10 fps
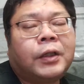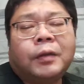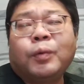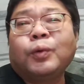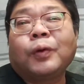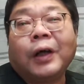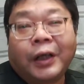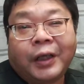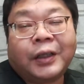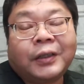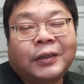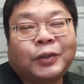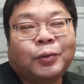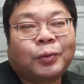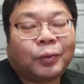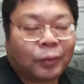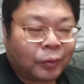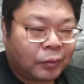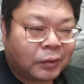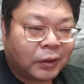キーボードがね、ちょっ
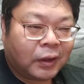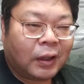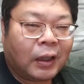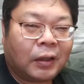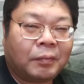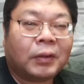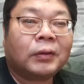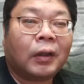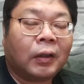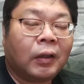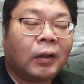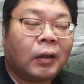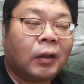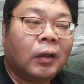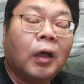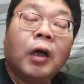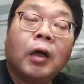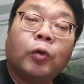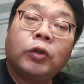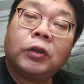と癖がありますかね。
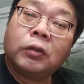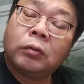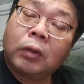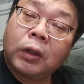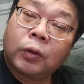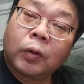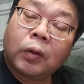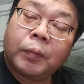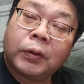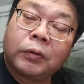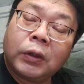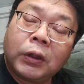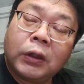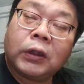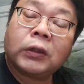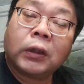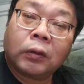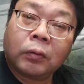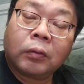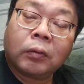押し具合とかは別にいいです
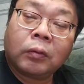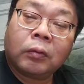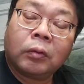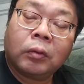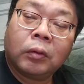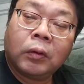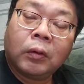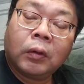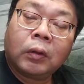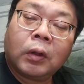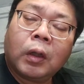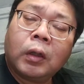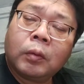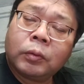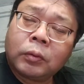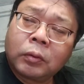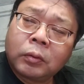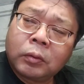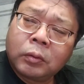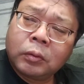けど、ダイナブッ
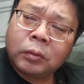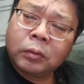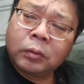ク